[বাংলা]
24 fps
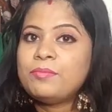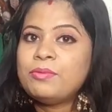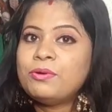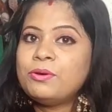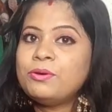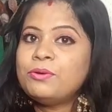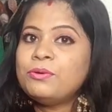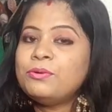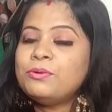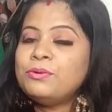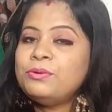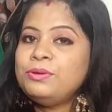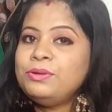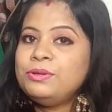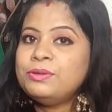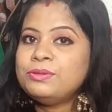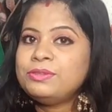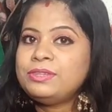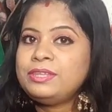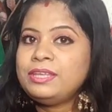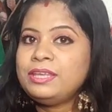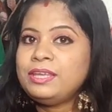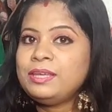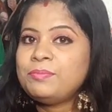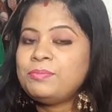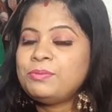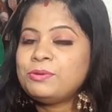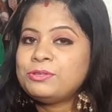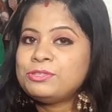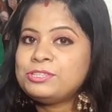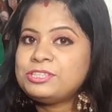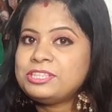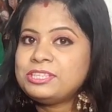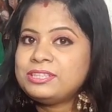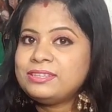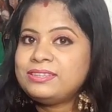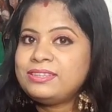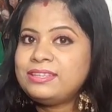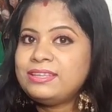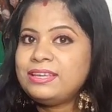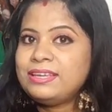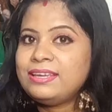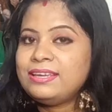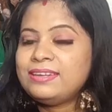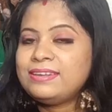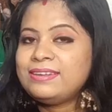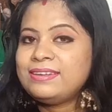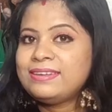এবং উন্নতি
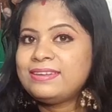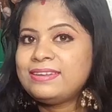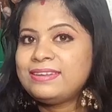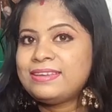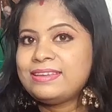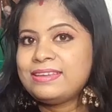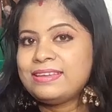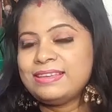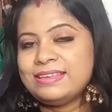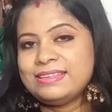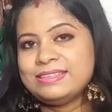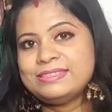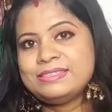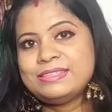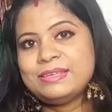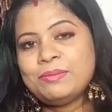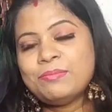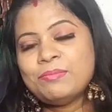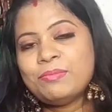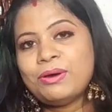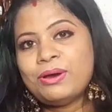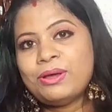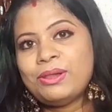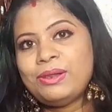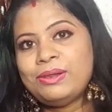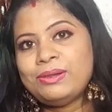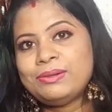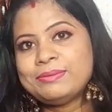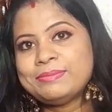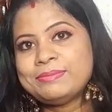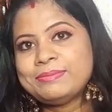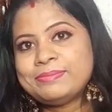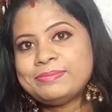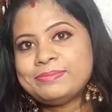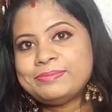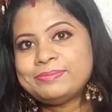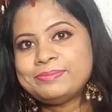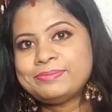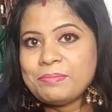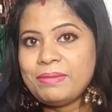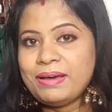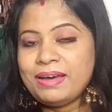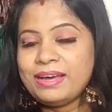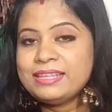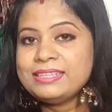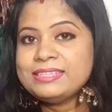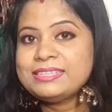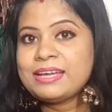প্রসিদ্ধির সিম্বল
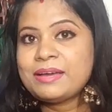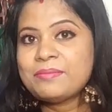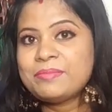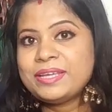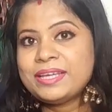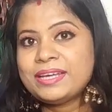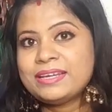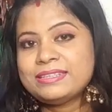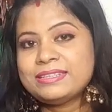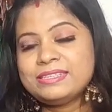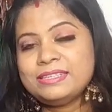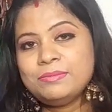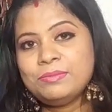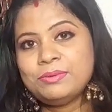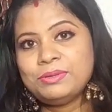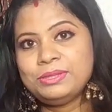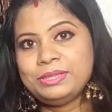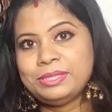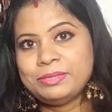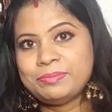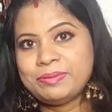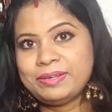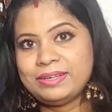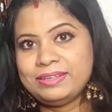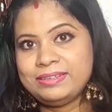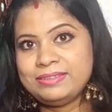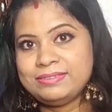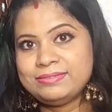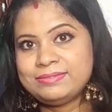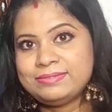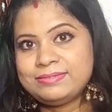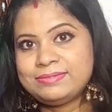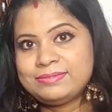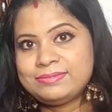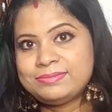বা চাবিকাঠি বলতে পারেন